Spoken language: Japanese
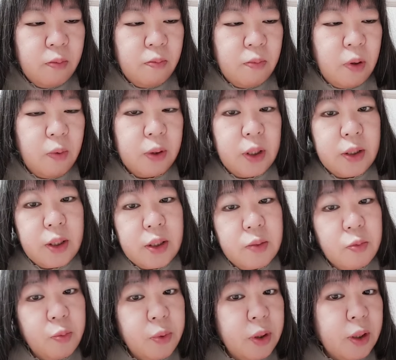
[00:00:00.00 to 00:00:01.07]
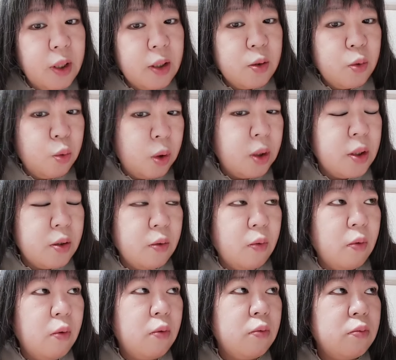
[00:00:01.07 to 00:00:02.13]
まあ私たちもみんなそうなんですよ。
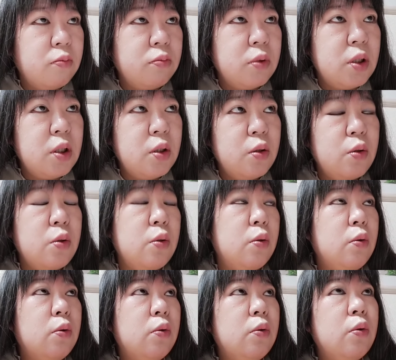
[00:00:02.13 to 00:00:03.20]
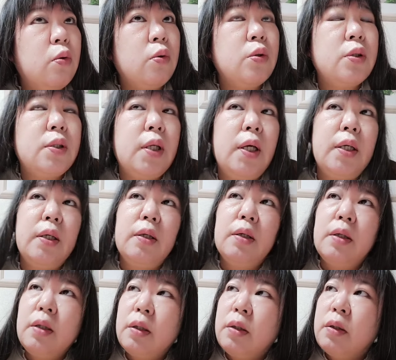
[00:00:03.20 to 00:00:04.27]
26歳、
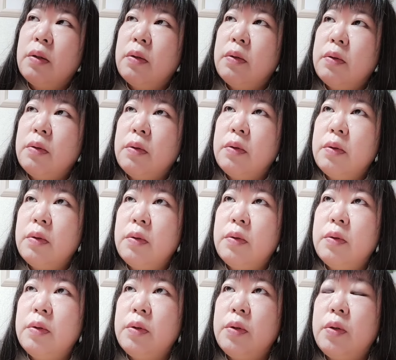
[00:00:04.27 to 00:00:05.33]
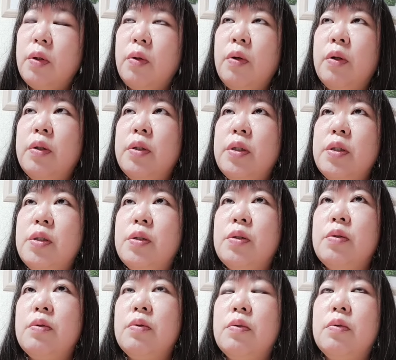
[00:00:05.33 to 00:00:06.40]
うーんと、
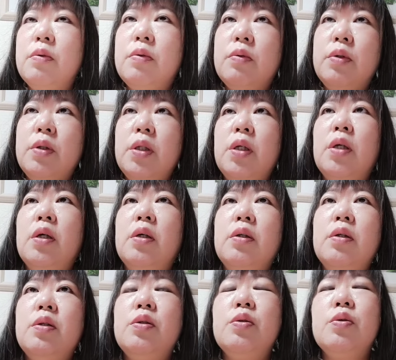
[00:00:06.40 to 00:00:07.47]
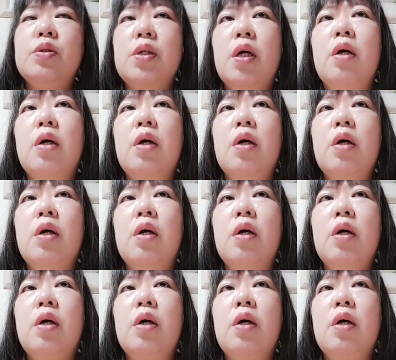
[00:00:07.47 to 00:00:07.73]
22、23、